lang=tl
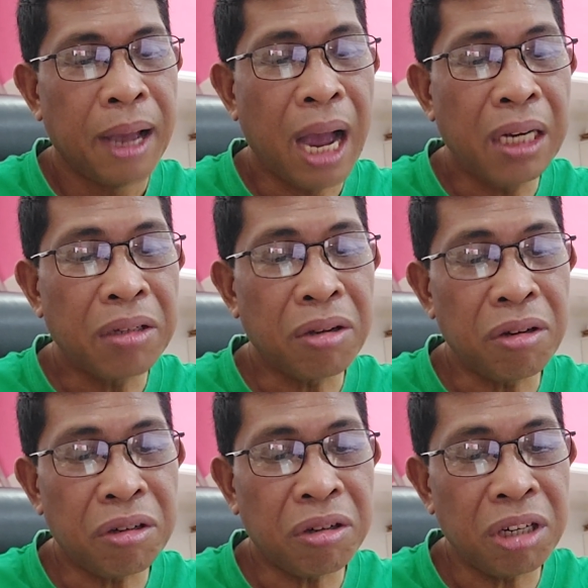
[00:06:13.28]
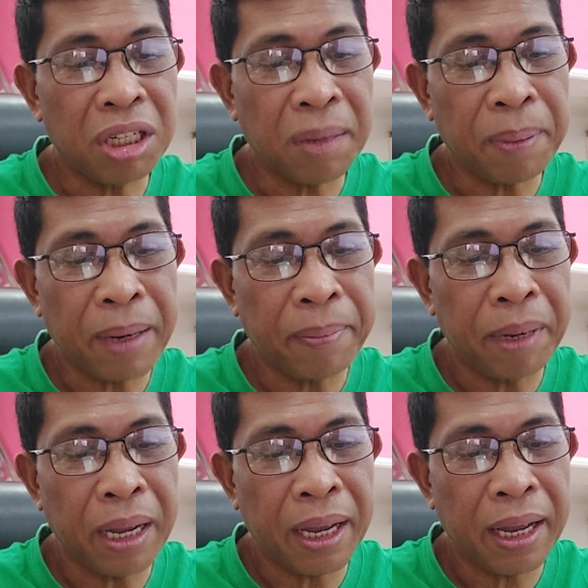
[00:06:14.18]
Ang solusyon sa
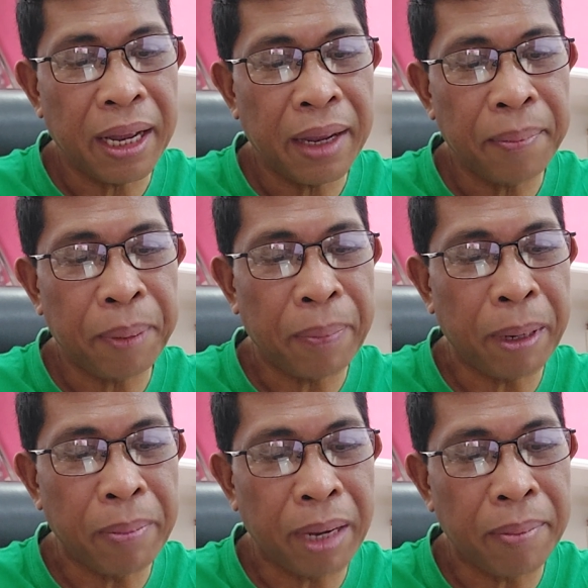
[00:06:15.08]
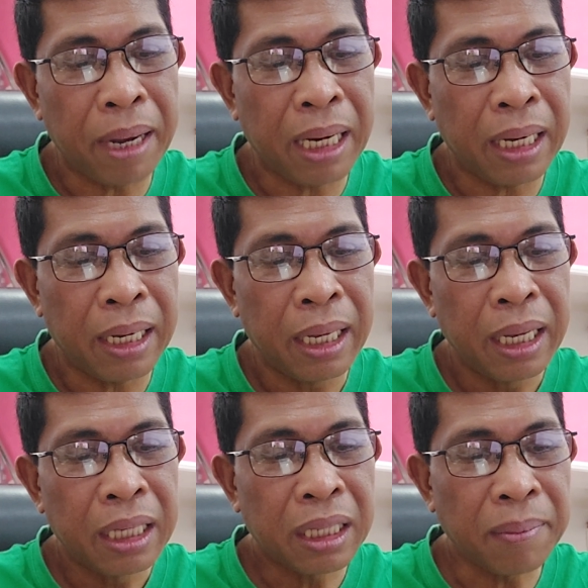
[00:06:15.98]
pagpapababa ah,
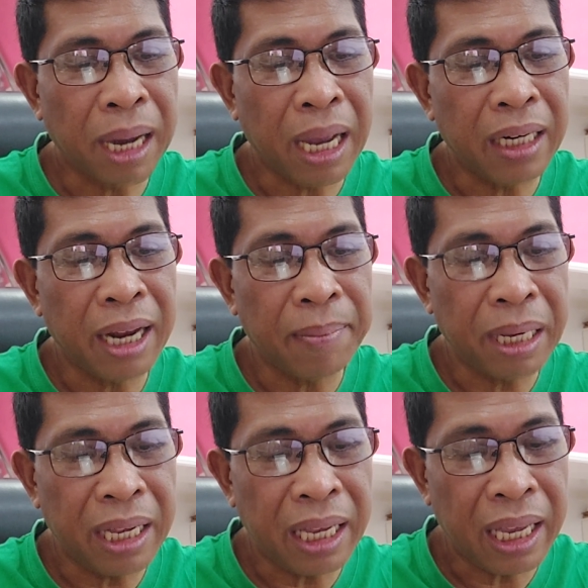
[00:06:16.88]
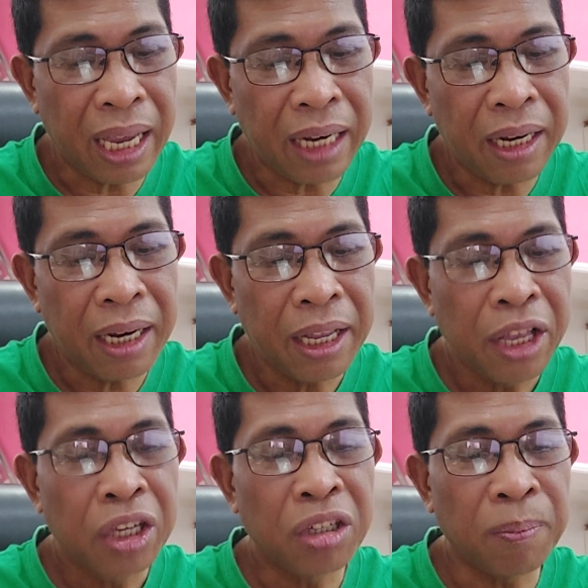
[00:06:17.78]
sa mahal na bilihin
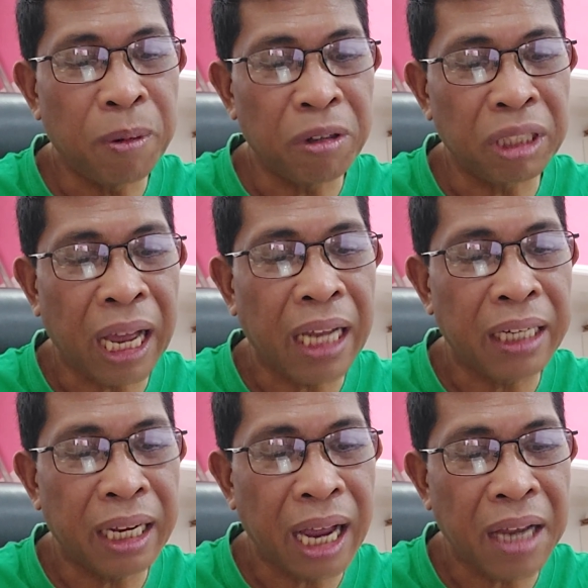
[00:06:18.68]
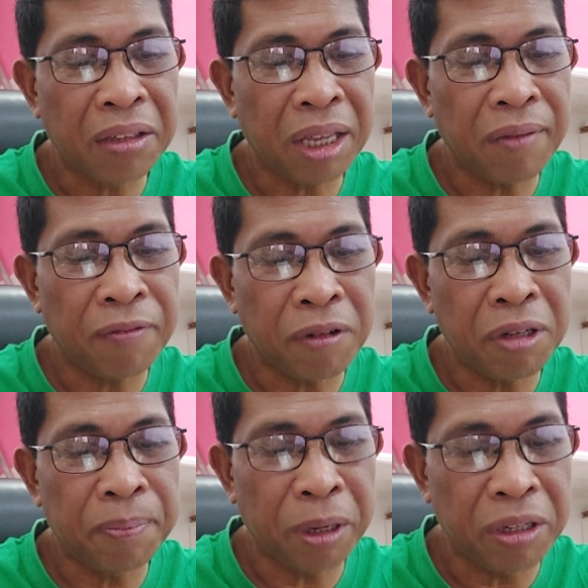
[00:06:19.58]
suportahan ang ating
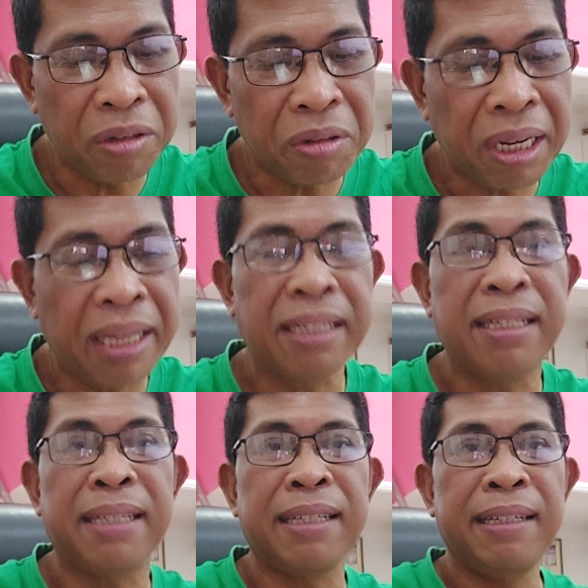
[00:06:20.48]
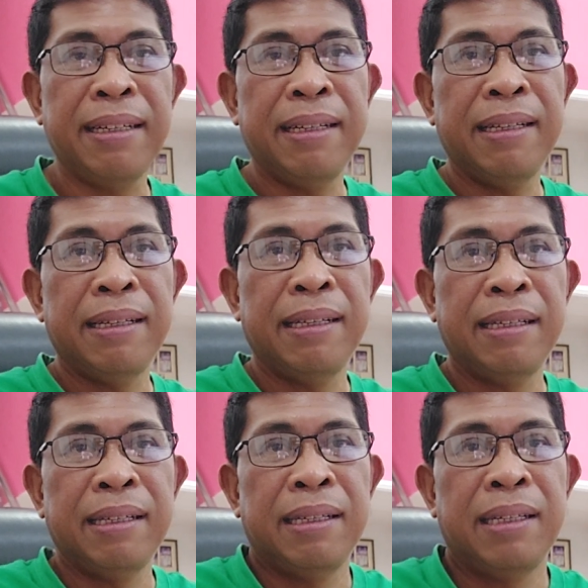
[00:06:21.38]
food producers.
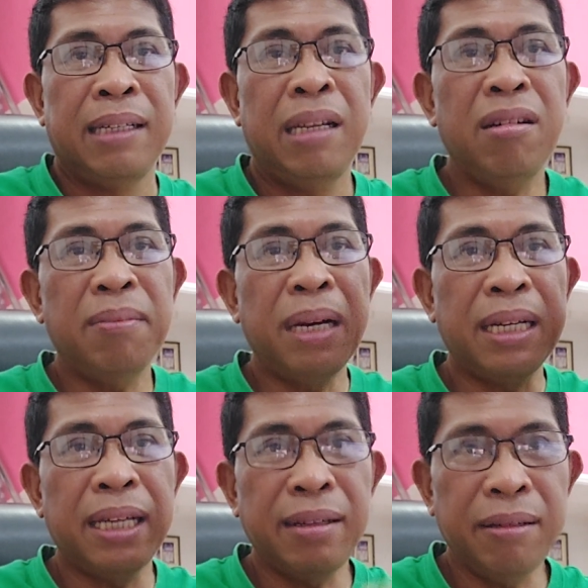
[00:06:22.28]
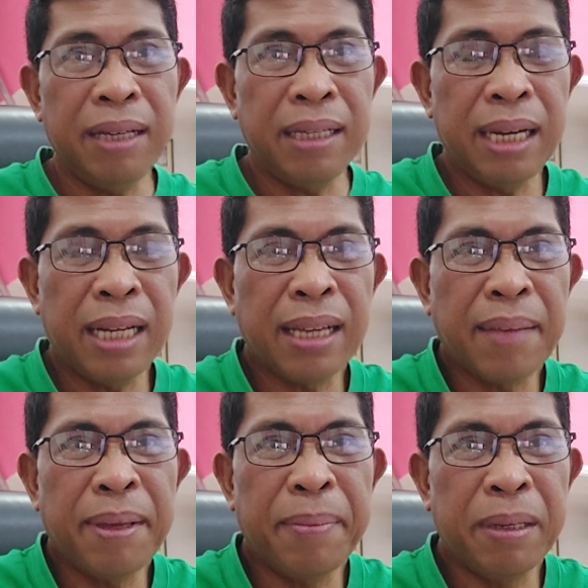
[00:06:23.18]
Luma na yung
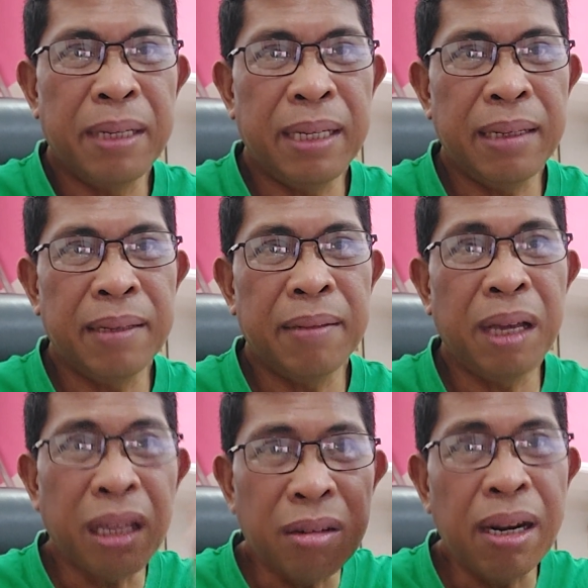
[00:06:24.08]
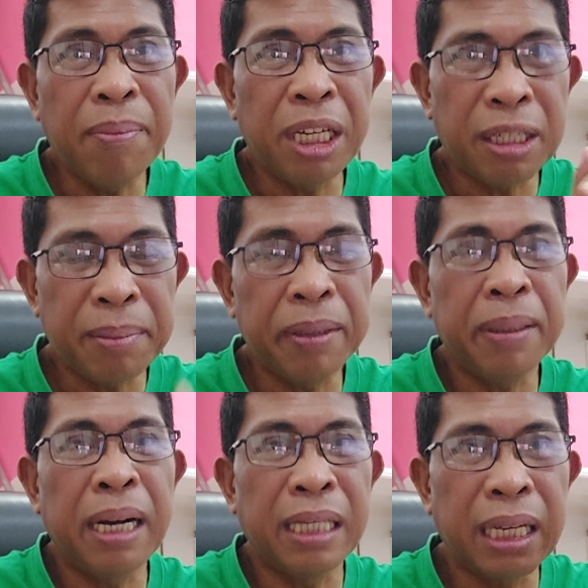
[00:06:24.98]
sinasabi po ninyo. Iyon na
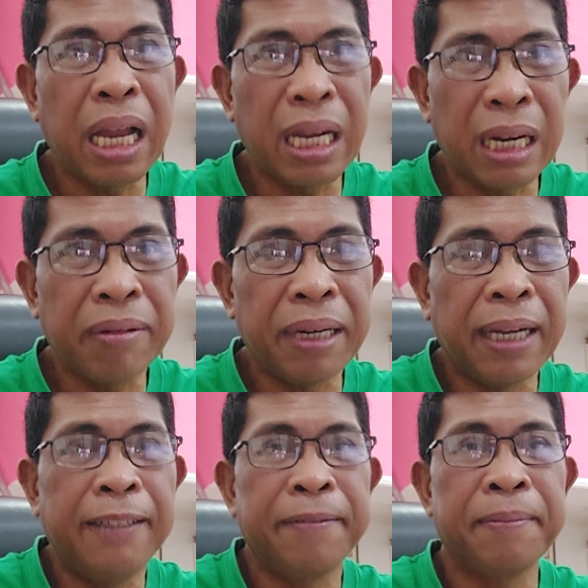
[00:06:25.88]
mismo ang ginagawa